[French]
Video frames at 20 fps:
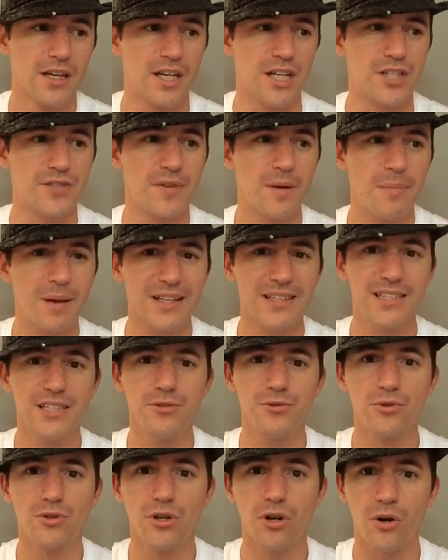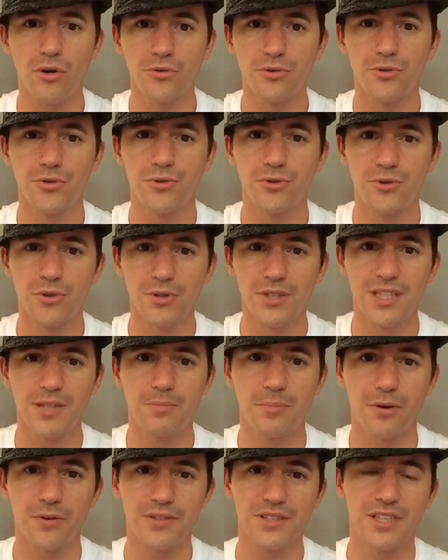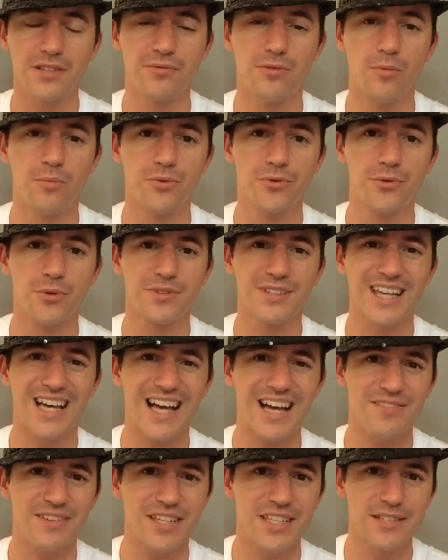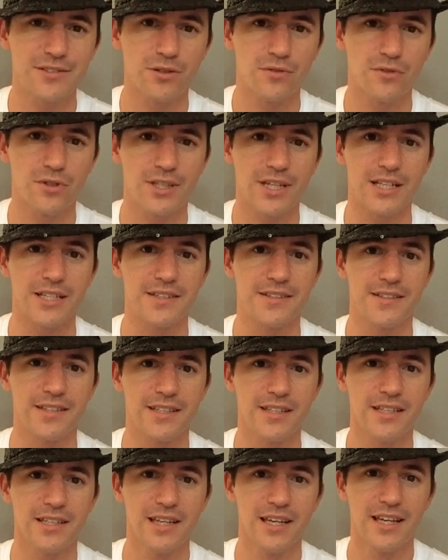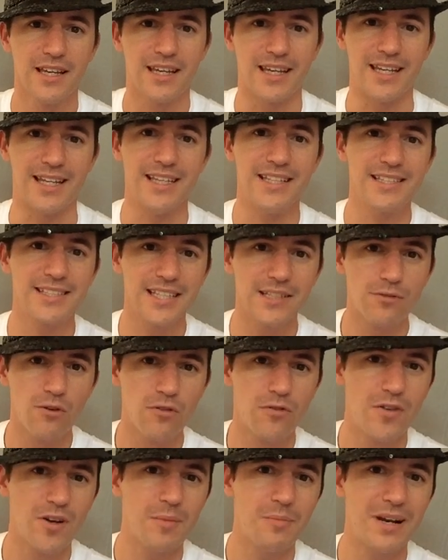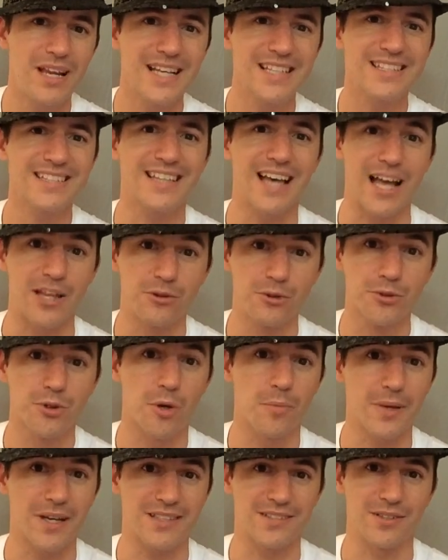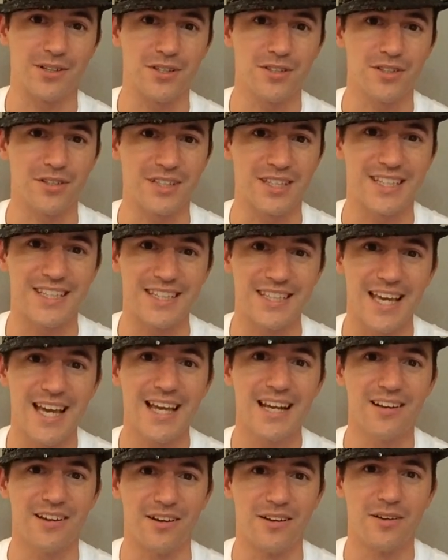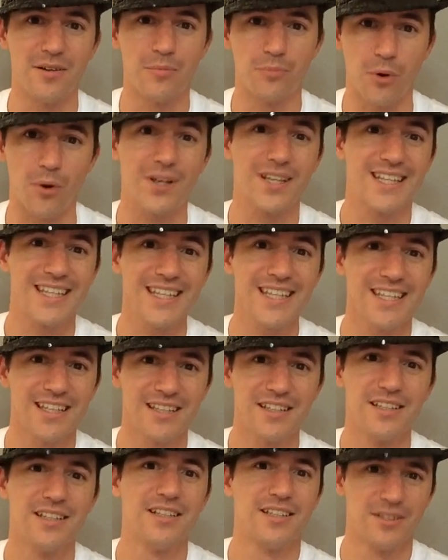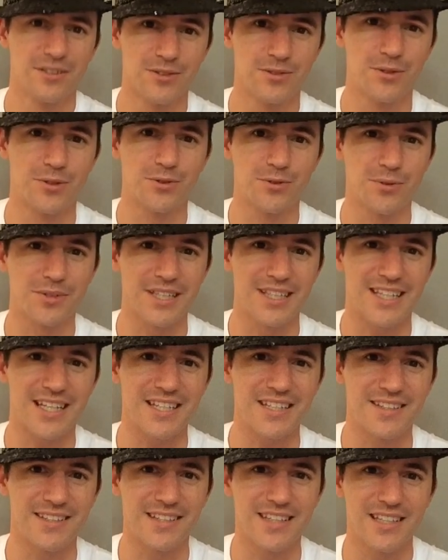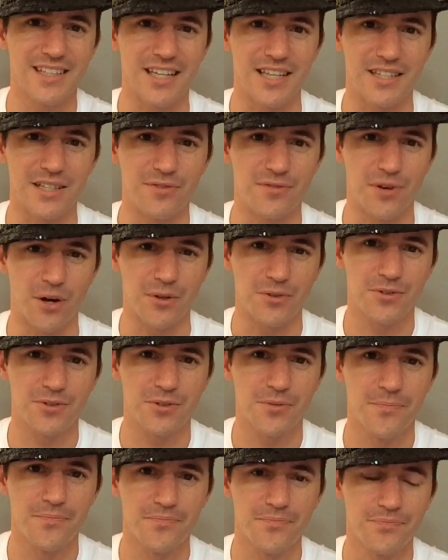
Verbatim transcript: et je fais partie du camp de ceux qui pensent qu'il faut plutôt travailler sur vos qualités et laisser vos faiblesses à d'autres personnes qui, elles, pour qui ce sont des qualités et des forces.